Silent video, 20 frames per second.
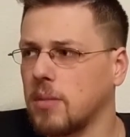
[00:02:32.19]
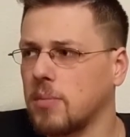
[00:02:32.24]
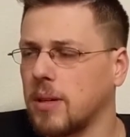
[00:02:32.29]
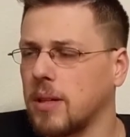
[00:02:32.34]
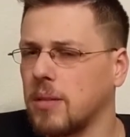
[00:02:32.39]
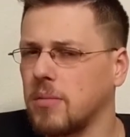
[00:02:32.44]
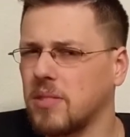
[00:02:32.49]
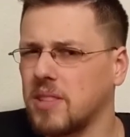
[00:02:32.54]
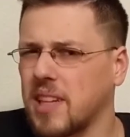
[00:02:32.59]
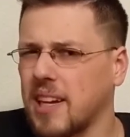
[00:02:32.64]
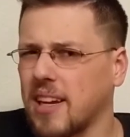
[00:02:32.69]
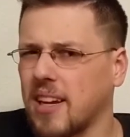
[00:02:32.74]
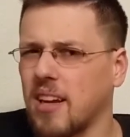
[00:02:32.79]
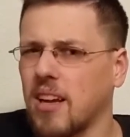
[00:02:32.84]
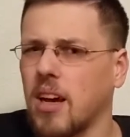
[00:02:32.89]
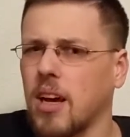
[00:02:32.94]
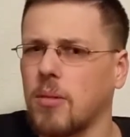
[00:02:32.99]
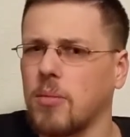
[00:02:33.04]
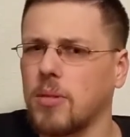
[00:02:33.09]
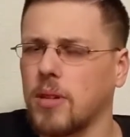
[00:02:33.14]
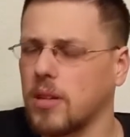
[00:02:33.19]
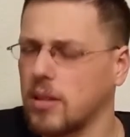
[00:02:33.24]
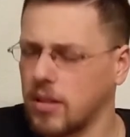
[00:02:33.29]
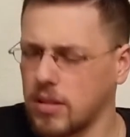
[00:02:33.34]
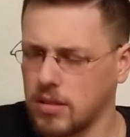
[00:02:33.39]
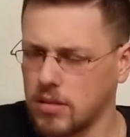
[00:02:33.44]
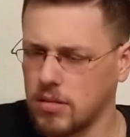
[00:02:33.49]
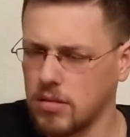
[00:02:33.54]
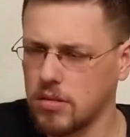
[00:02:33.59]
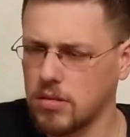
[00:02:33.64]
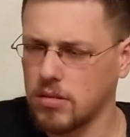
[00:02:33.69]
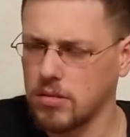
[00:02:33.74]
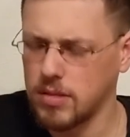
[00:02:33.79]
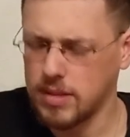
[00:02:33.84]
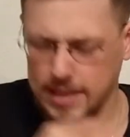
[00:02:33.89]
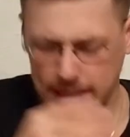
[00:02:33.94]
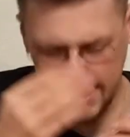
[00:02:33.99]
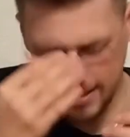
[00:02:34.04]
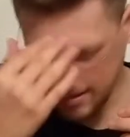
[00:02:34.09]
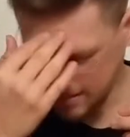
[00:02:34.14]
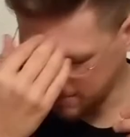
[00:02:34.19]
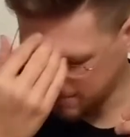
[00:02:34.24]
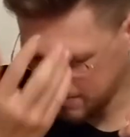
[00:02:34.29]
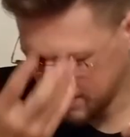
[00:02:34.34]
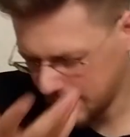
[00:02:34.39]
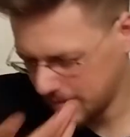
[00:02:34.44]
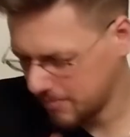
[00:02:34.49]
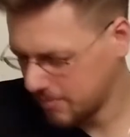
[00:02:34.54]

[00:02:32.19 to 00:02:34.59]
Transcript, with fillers: Ich meine, Tekken habe, äh, Tekken.